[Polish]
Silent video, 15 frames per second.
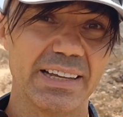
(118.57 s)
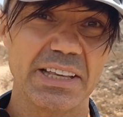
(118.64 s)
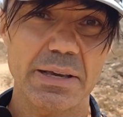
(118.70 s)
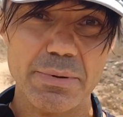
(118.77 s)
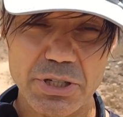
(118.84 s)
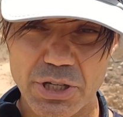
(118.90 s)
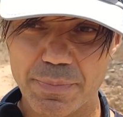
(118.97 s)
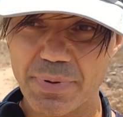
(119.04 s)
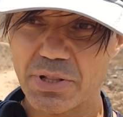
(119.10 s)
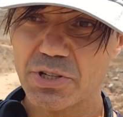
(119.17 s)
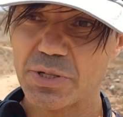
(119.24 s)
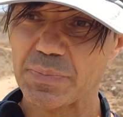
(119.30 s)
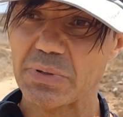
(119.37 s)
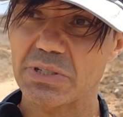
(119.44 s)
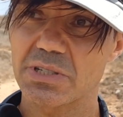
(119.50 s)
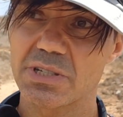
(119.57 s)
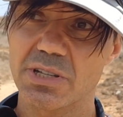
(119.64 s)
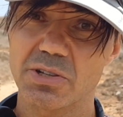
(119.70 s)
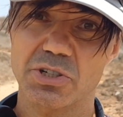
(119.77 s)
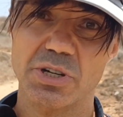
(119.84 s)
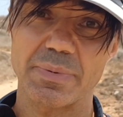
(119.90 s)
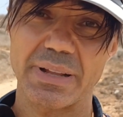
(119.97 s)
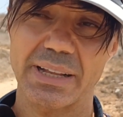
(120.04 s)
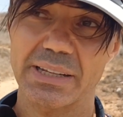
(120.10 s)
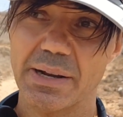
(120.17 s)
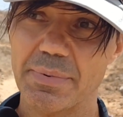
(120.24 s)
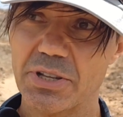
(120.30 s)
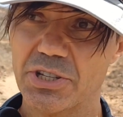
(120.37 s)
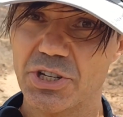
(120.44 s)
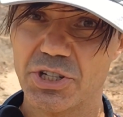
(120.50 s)
Nie ma się predyspozycji, to trzeba
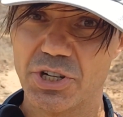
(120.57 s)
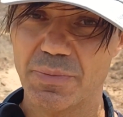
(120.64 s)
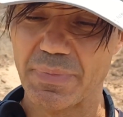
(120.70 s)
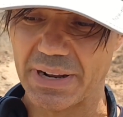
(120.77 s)
nadrabiać ciężką